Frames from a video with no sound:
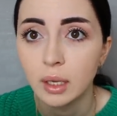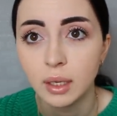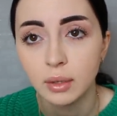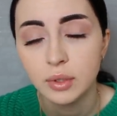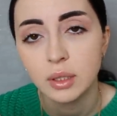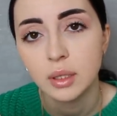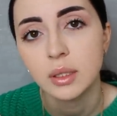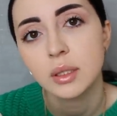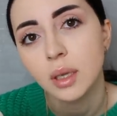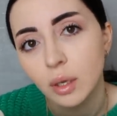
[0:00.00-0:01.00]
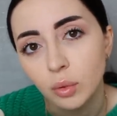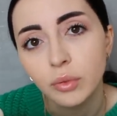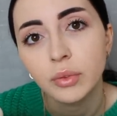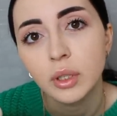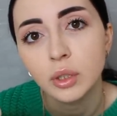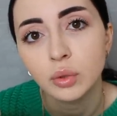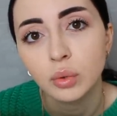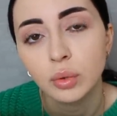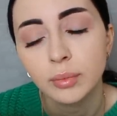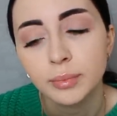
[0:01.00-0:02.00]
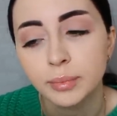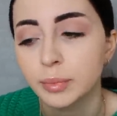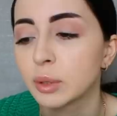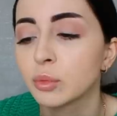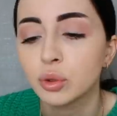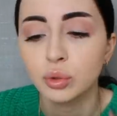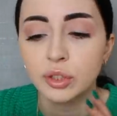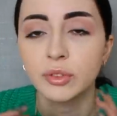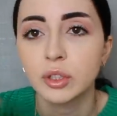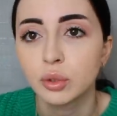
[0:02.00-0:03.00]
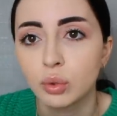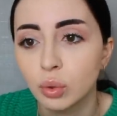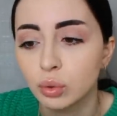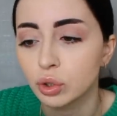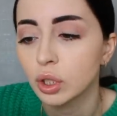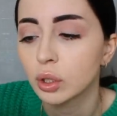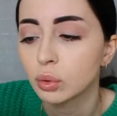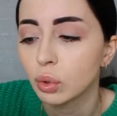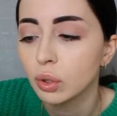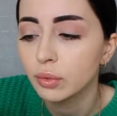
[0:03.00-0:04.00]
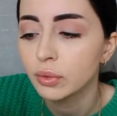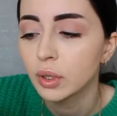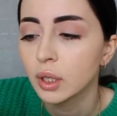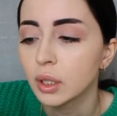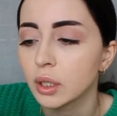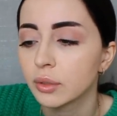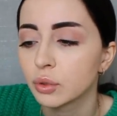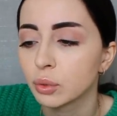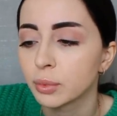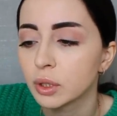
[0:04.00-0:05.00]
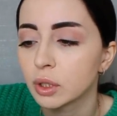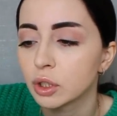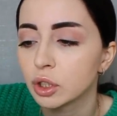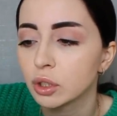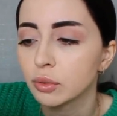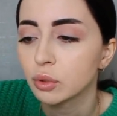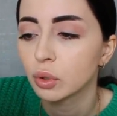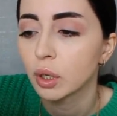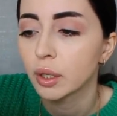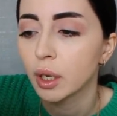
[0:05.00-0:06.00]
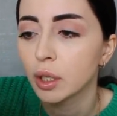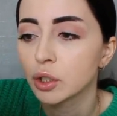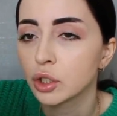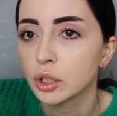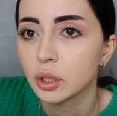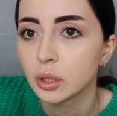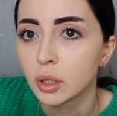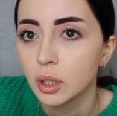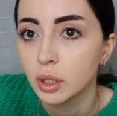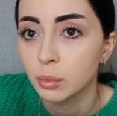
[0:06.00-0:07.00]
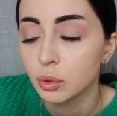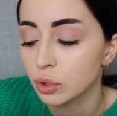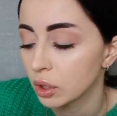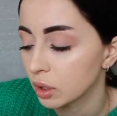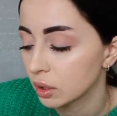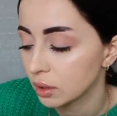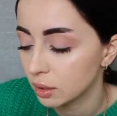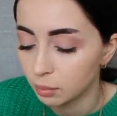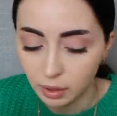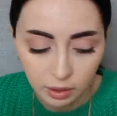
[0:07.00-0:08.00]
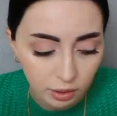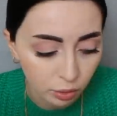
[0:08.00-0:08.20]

Я взяла старую флешку, потому что уже весь стол уже готов. Я все притащила, все горячее, и мне уже надо снимать.